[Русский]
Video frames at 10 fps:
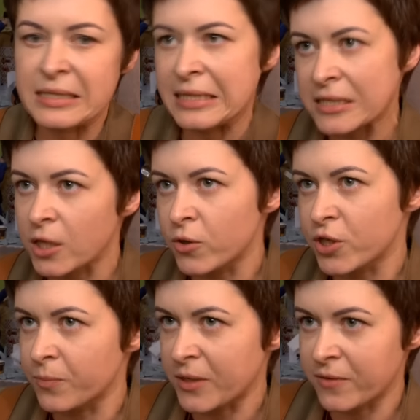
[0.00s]
интересных
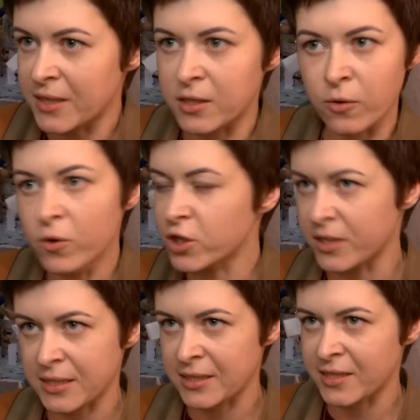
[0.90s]
очень профессий, очень
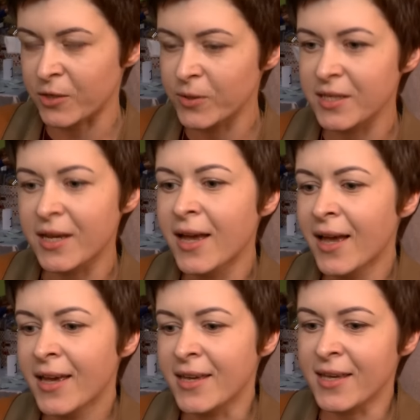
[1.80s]
разносторонние.
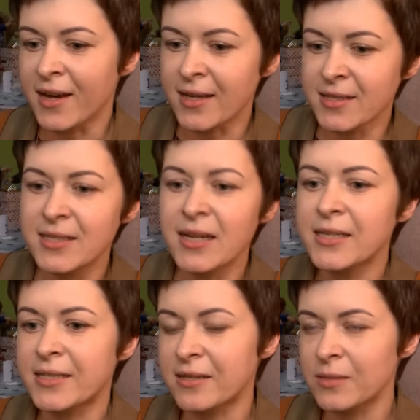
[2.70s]
И они
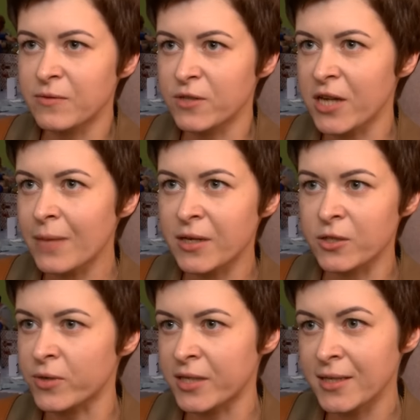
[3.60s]
делились такими вещами,
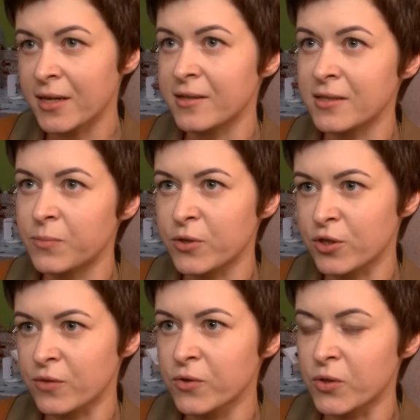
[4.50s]
которые я никогда не
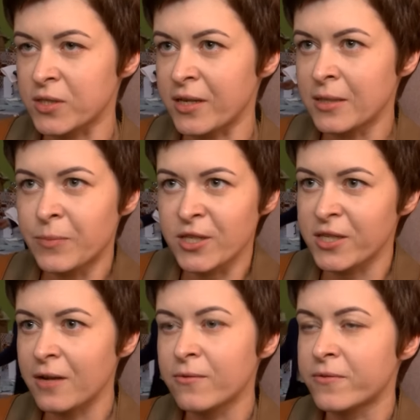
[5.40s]
переживу. То есть они
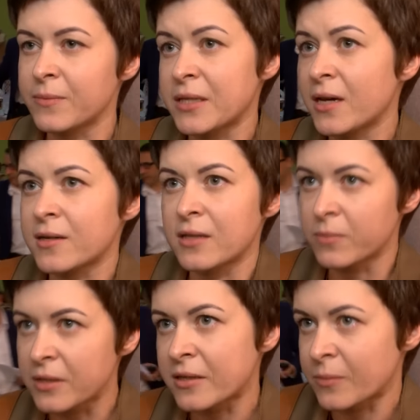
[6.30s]
приезжали во времена, когда
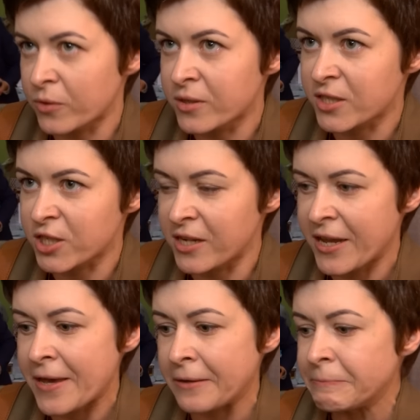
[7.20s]
было намного
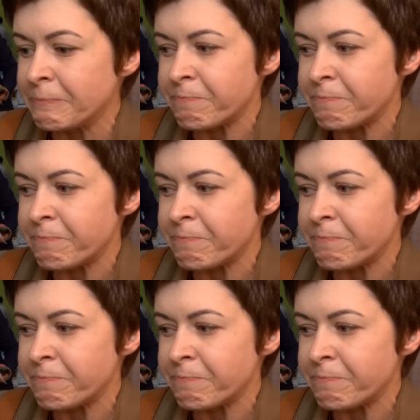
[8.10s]
тяжелее,